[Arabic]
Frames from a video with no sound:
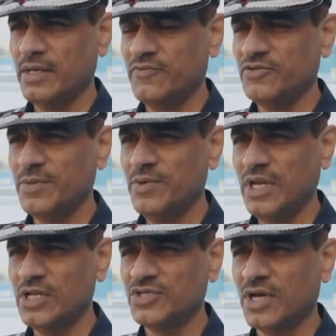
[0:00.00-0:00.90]
آه، في جميع
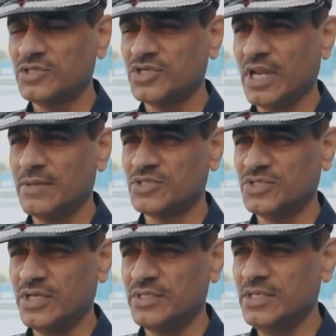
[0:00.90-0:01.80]
اللجان ان شاء الله
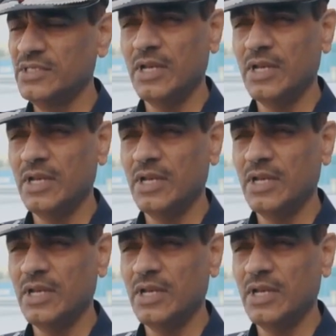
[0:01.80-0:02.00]
مستعدين،